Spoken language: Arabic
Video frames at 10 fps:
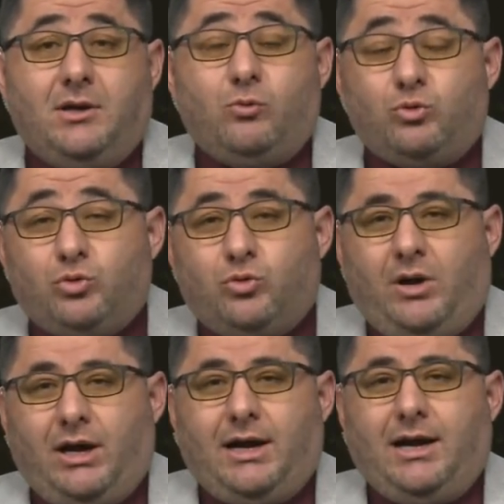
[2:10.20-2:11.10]

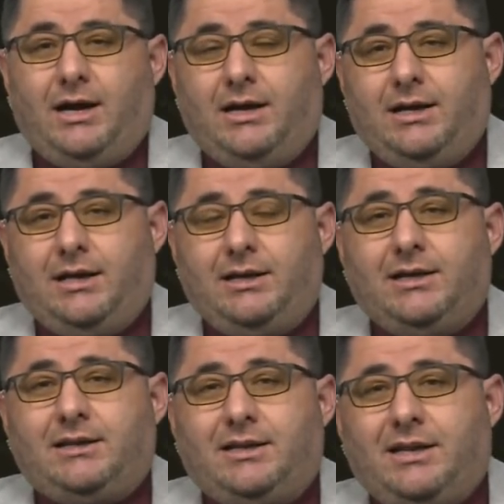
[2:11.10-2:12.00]
وضوح آه،
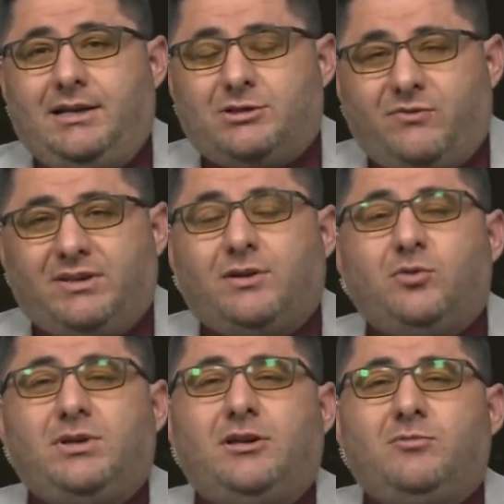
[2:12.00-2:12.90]
سوف
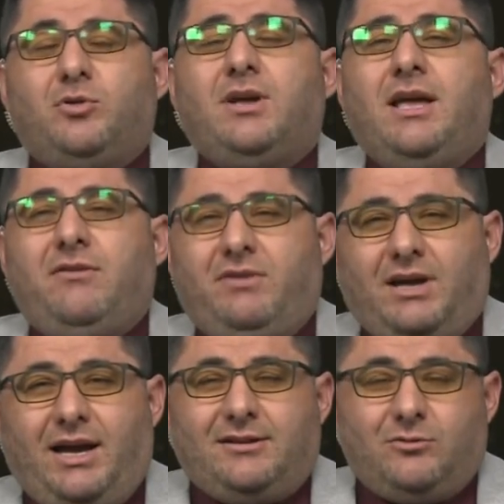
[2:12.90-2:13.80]
تكون الأمور في
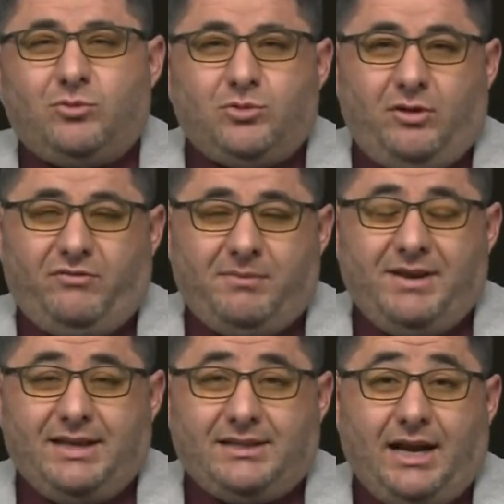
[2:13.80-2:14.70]
غاية الوضوح
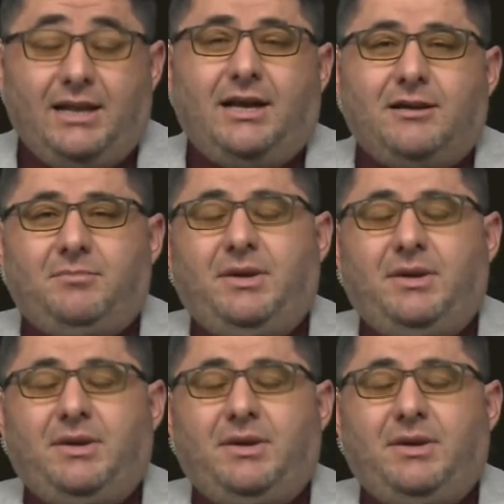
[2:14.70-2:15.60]
فيما يتعلق
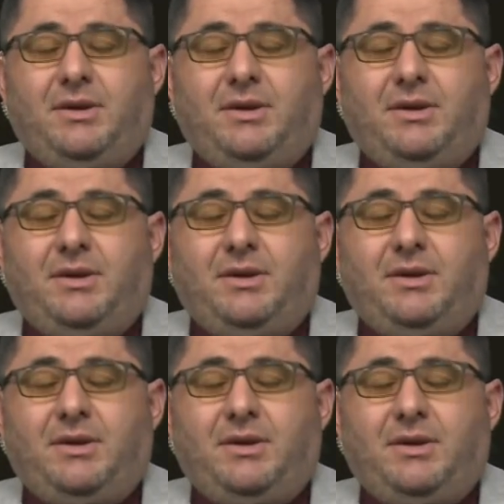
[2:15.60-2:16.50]
بالتحركات
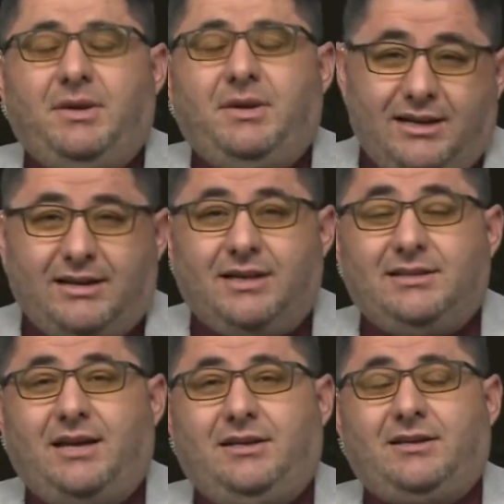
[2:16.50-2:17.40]
التركية داخل
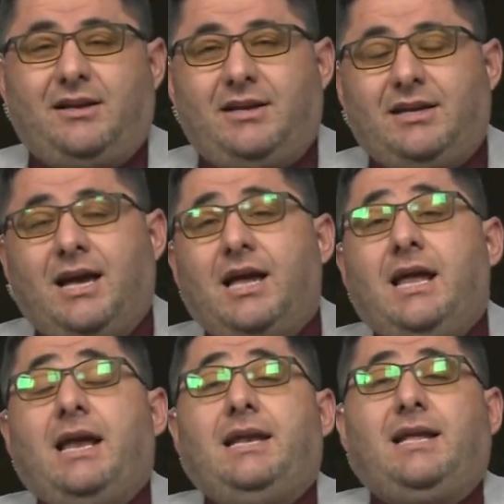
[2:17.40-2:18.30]
الأراضي العراقية
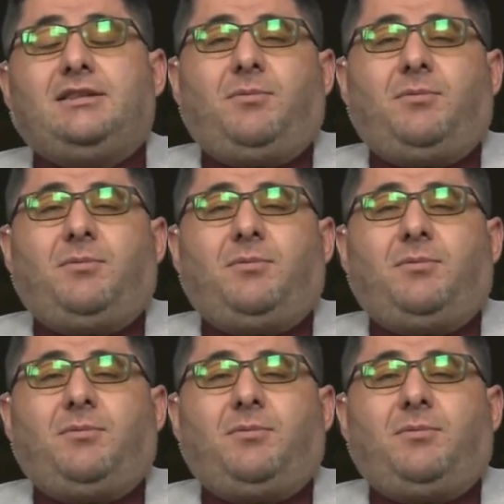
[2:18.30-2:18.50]
لن